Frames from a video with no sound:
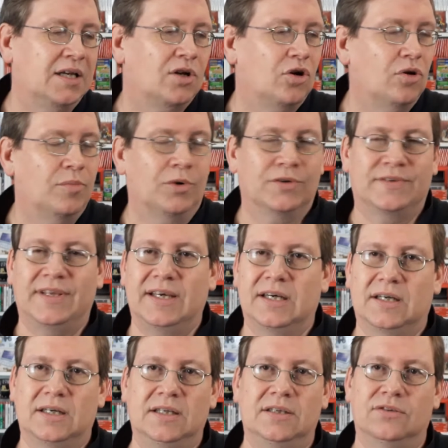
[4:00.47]

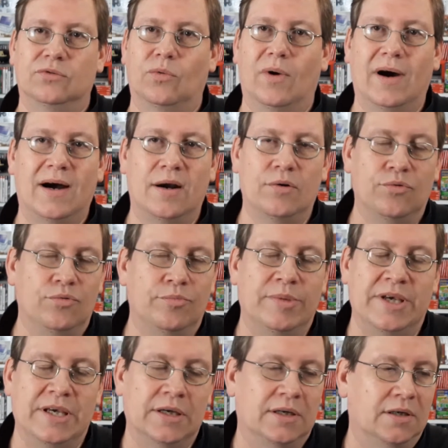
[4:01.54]
commentaires les ont
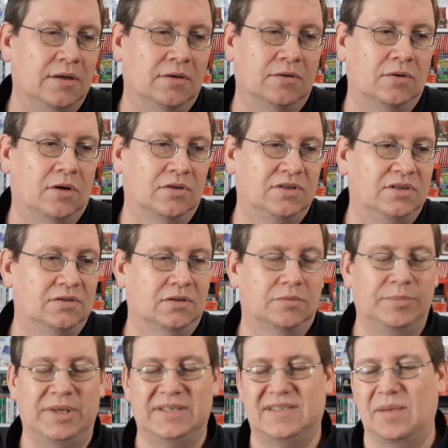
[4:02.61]
allumés en leur disant
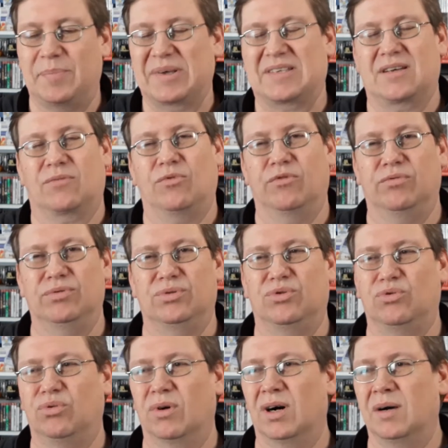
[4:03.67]
mais c'est pas ça qu'on veut de
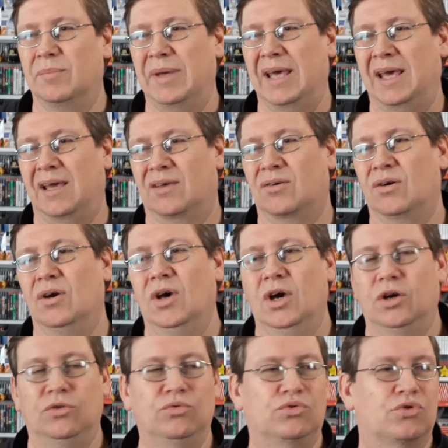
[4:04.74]
toi mec,
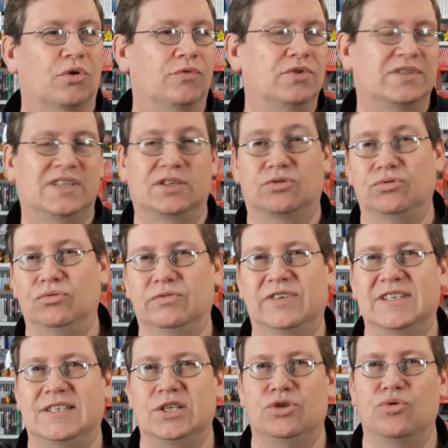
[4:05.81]
nous ce qu'on veut c'est que tu nous
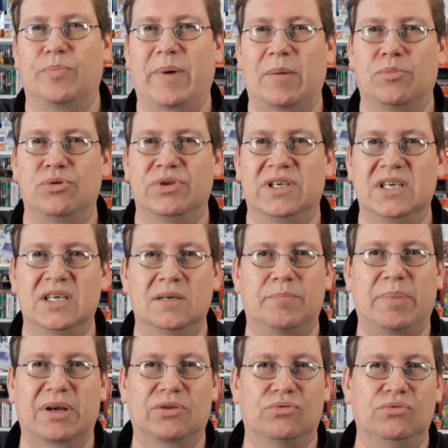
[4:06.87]
fasses des jeux pas buggés,
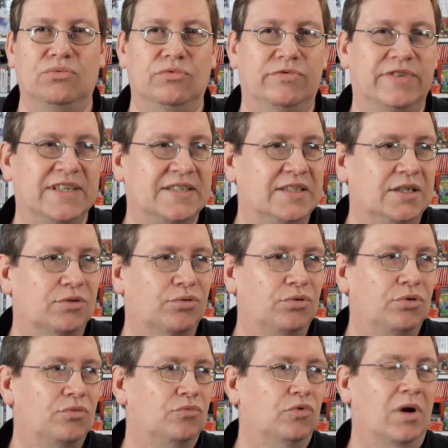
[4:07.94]
pas que tu nous fasses des
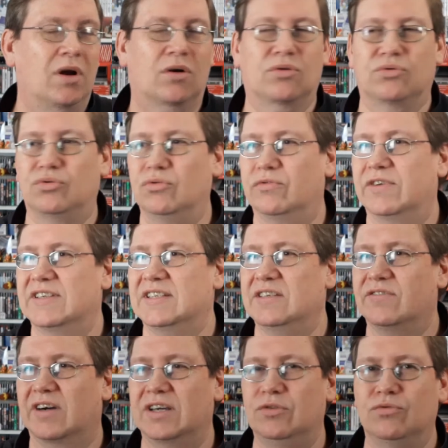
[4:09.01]
trucs, ou alors que tu nous fasses des
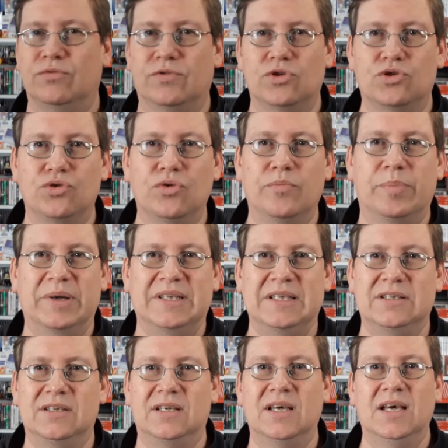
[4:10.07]
vrais nouveaux jeux, pas
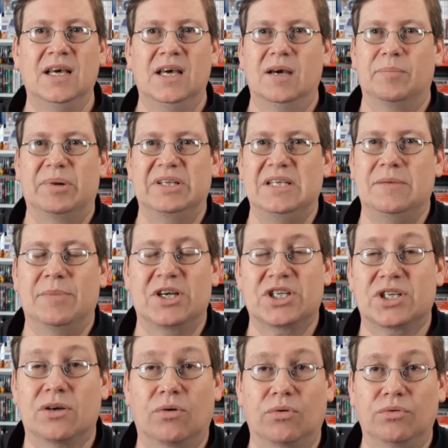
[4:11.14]
des, pas des
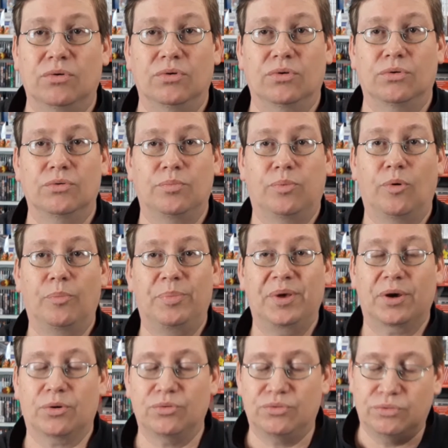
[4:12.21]
machins repompés,
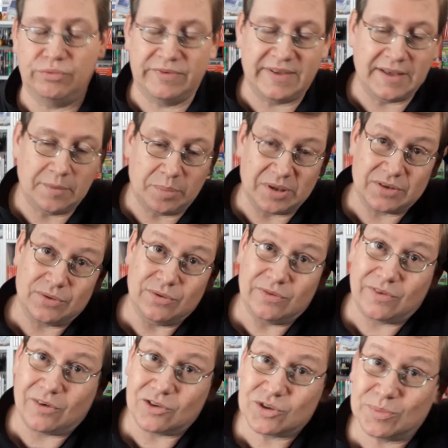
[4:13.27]
re parce que
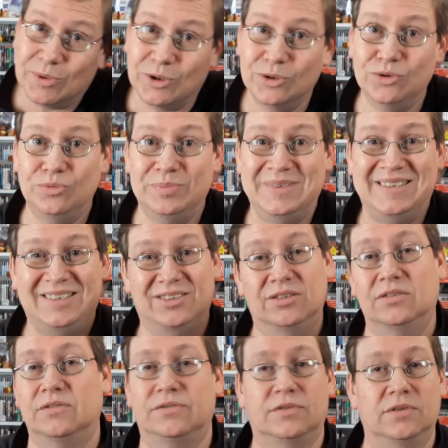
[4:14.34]
franchement
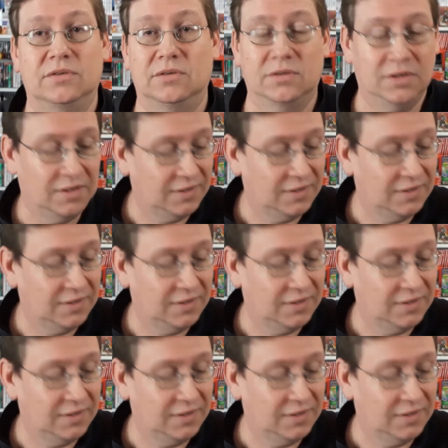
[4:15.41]
Ubisoft, euh,